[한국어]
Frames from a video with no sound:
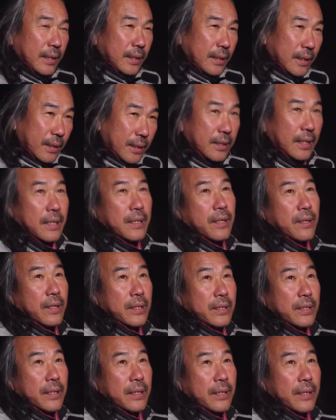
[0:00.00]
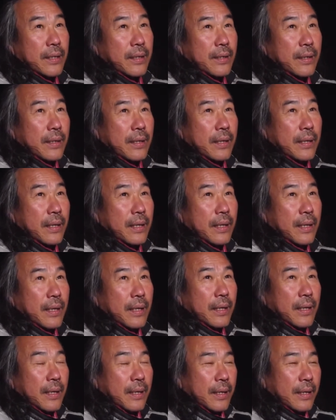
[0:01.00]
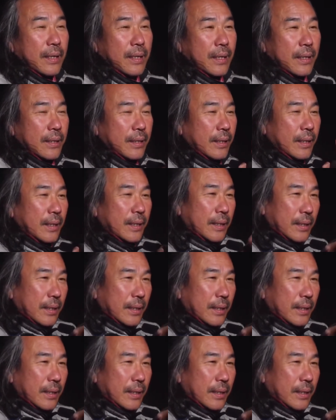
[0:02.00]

더 자세를 낮춰야 돼 그러니까